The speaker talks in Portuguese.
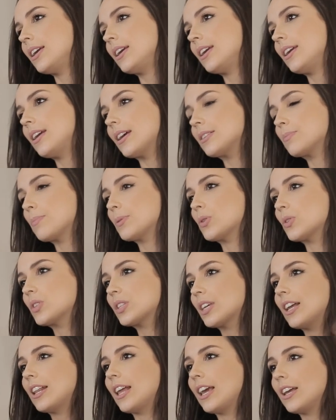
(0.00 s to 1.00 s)
e as pessoas
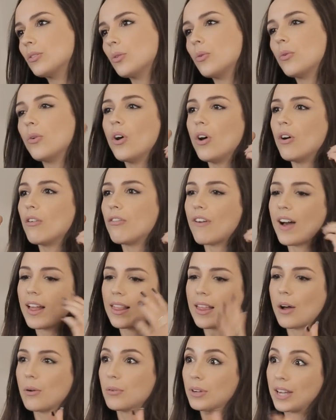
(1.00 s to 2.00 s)
querendo
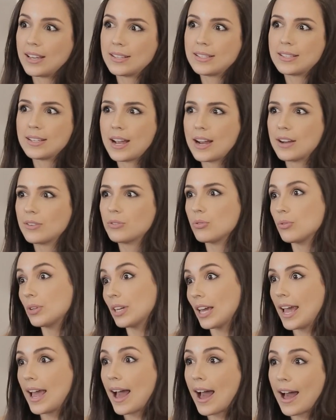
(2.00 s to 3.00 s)
falar o que é certo e o
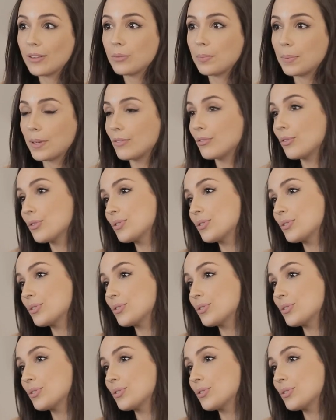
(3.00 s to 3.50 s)
que é errado para